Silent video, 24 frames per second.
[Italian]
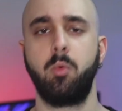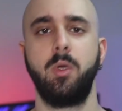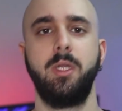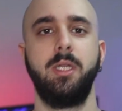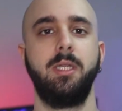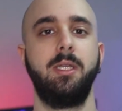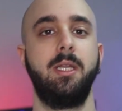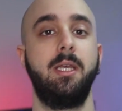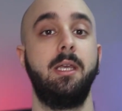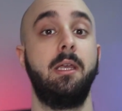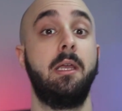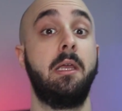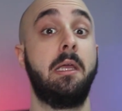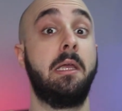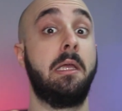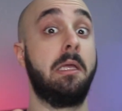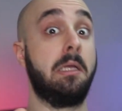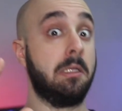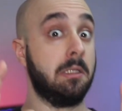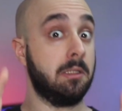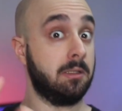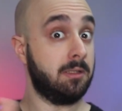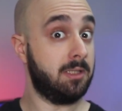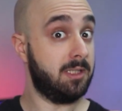Quindi
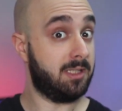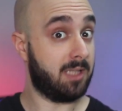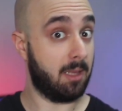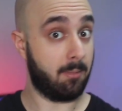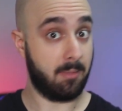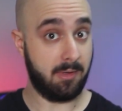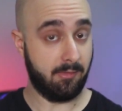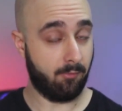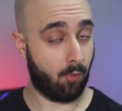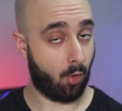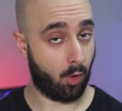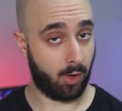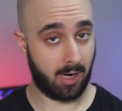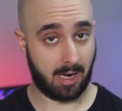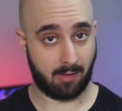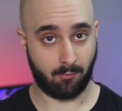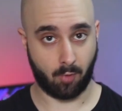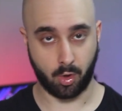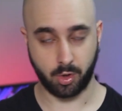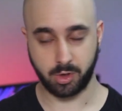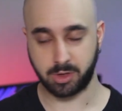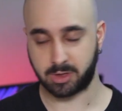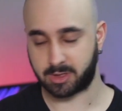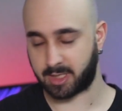Ditemi voi la
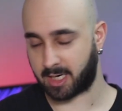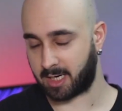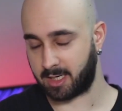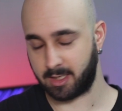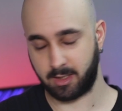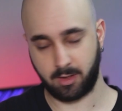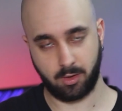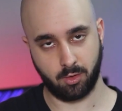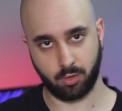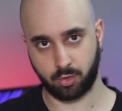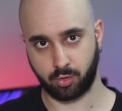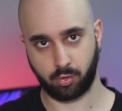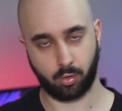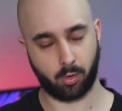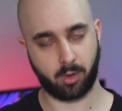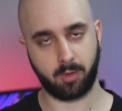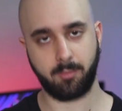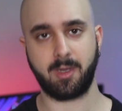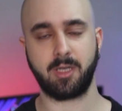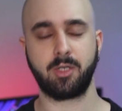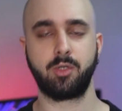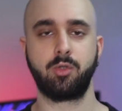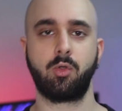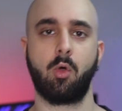vostra, io sono
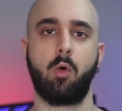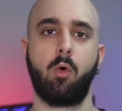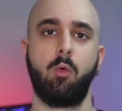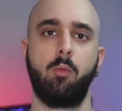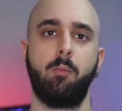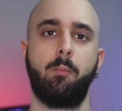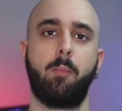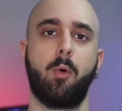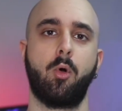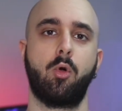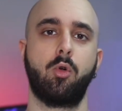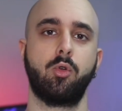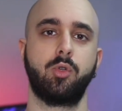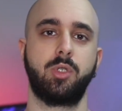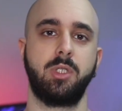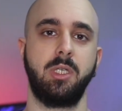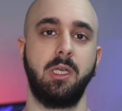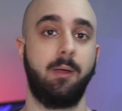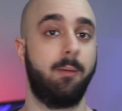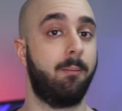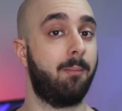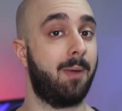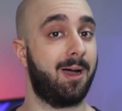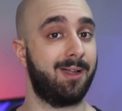rimasto un po'
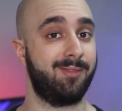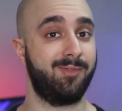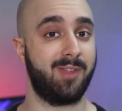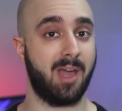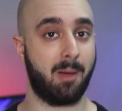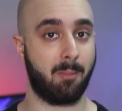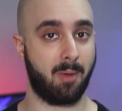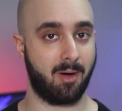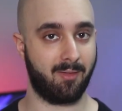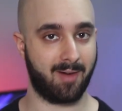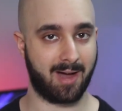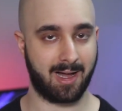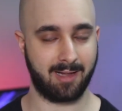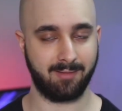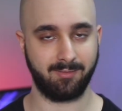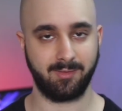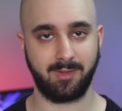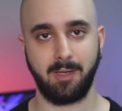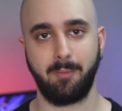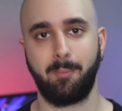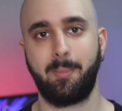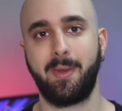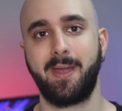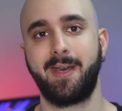così, ma andiamo
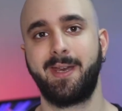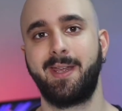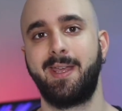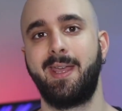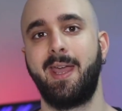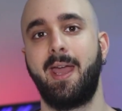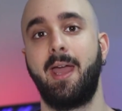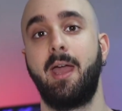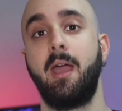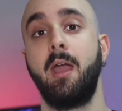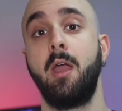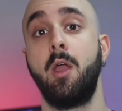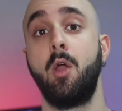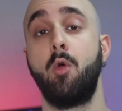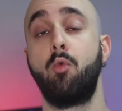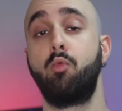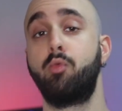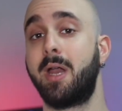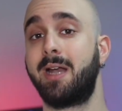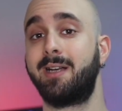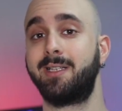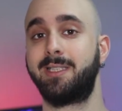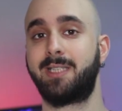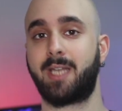avanti, perché
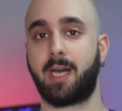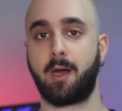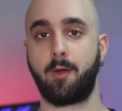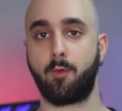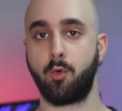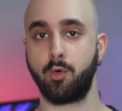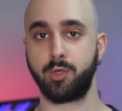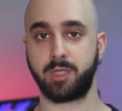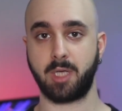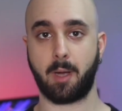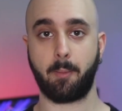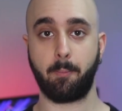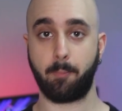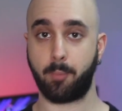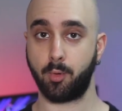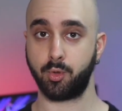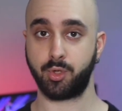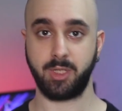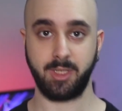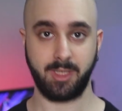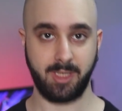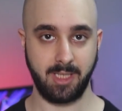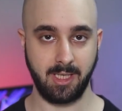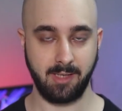un'altra cosa
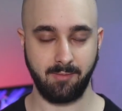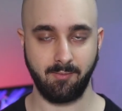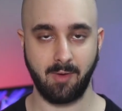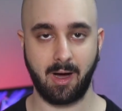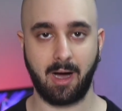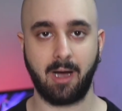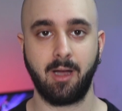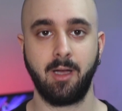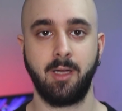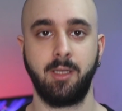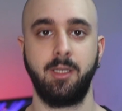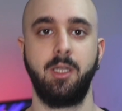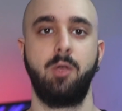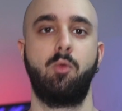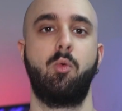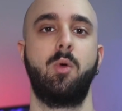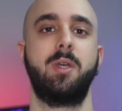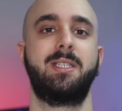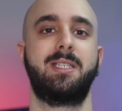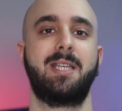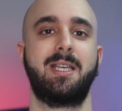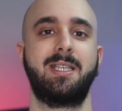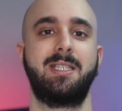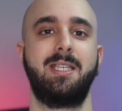positiva di
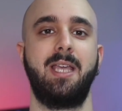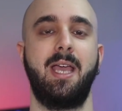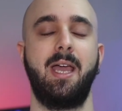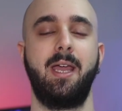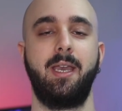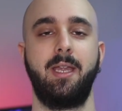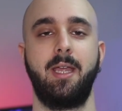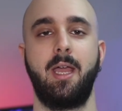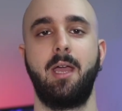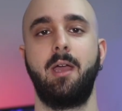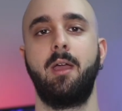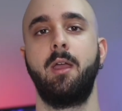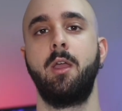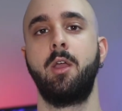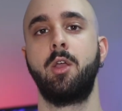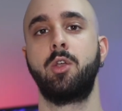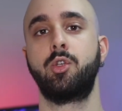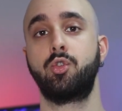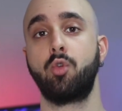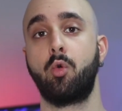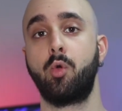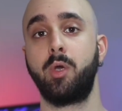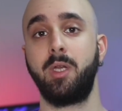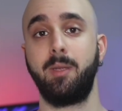questa serie
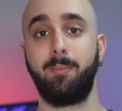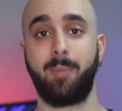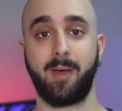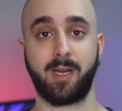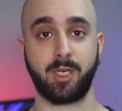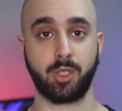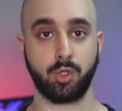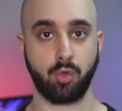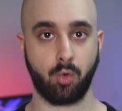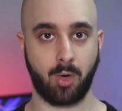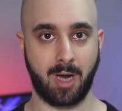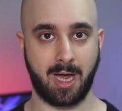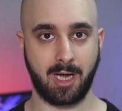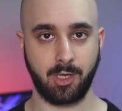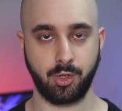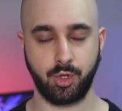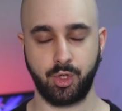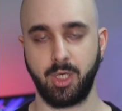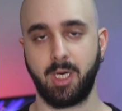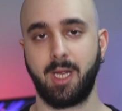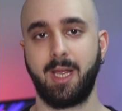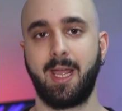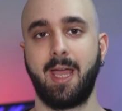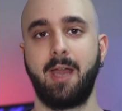sono i
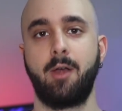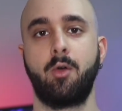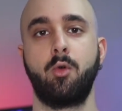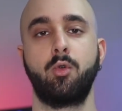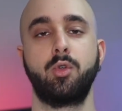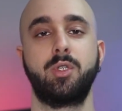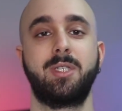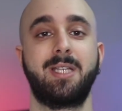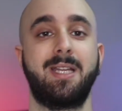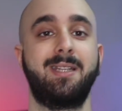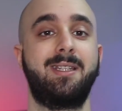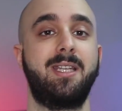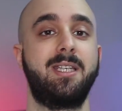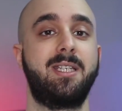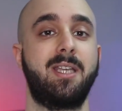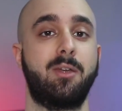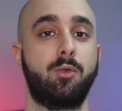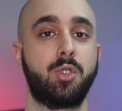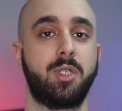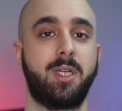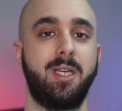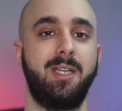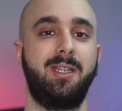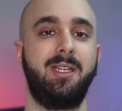personaggi, che nonostante
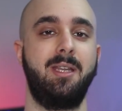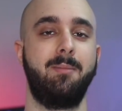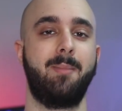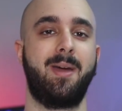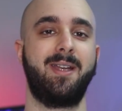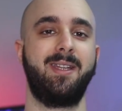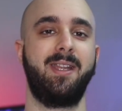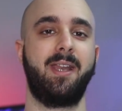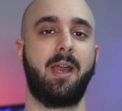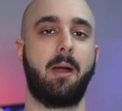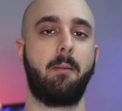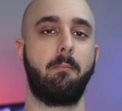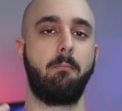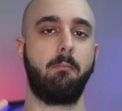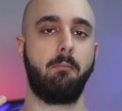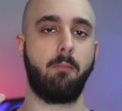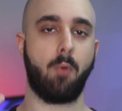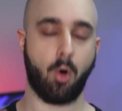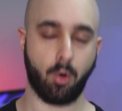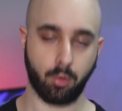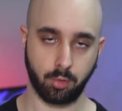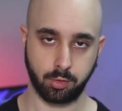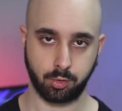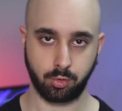siano scritti in maniera
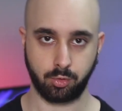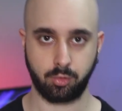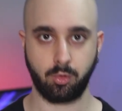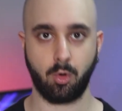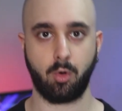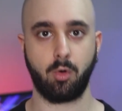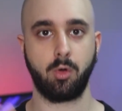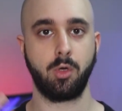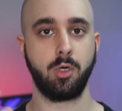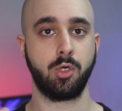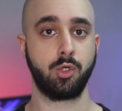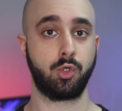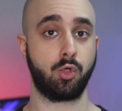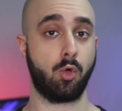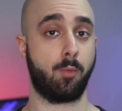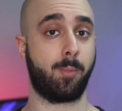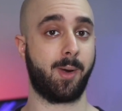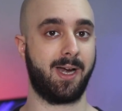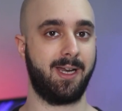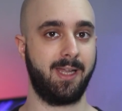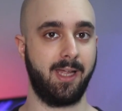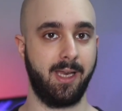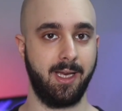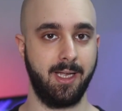molto
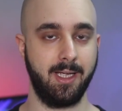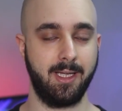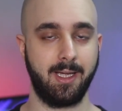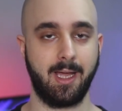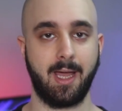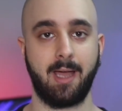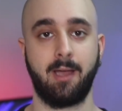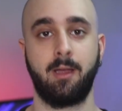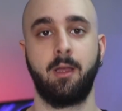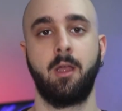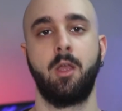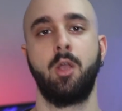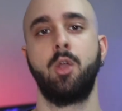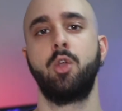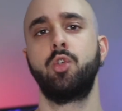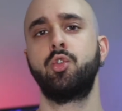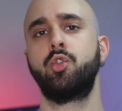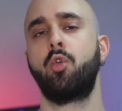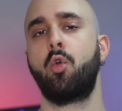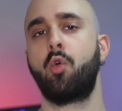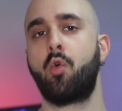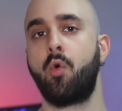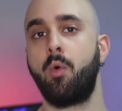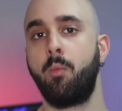sopra le righe,
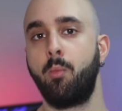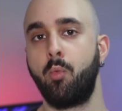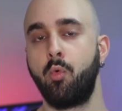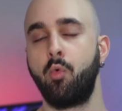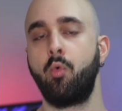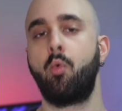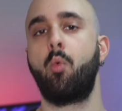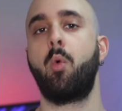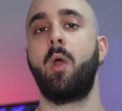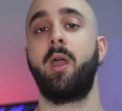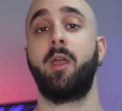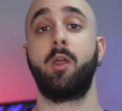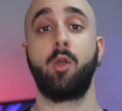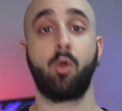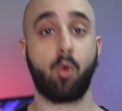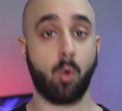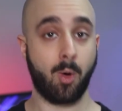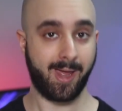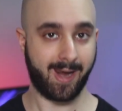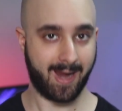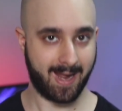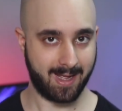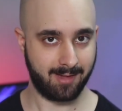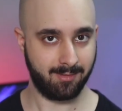sono comunque
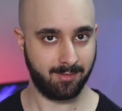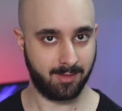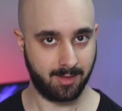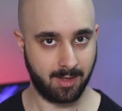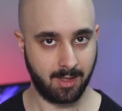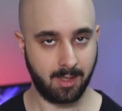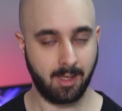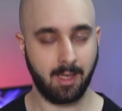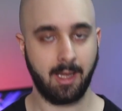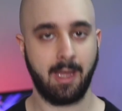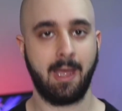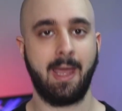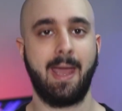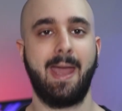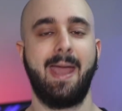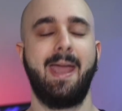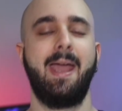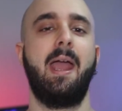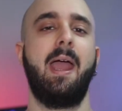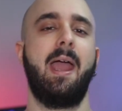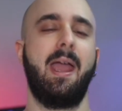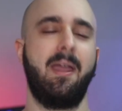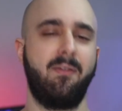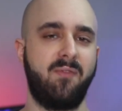coerenti
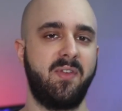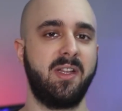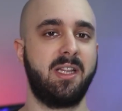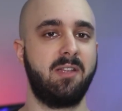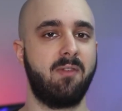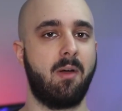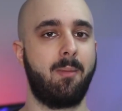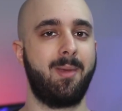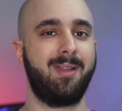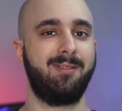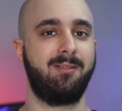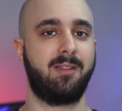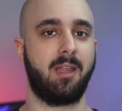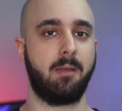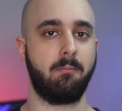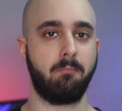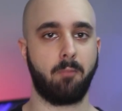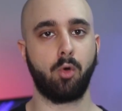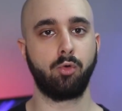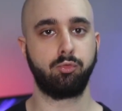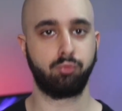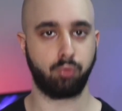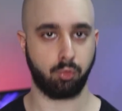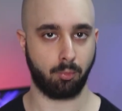e effettivamente
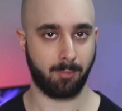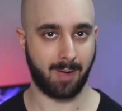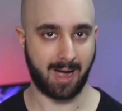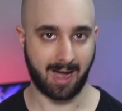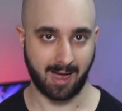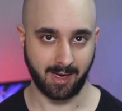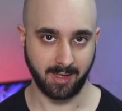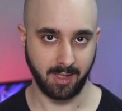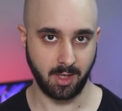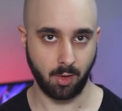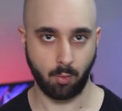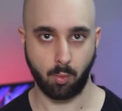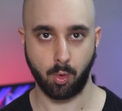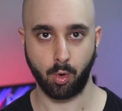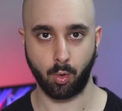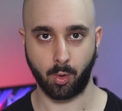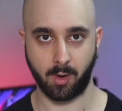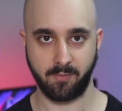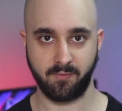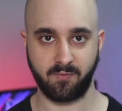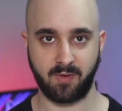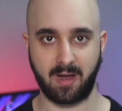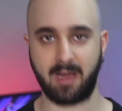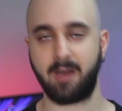molto umani in quello
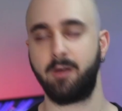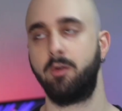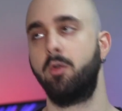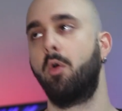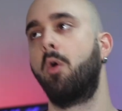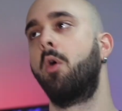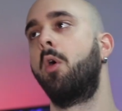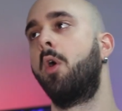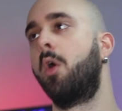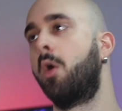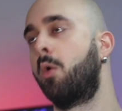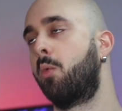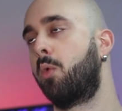che fanno.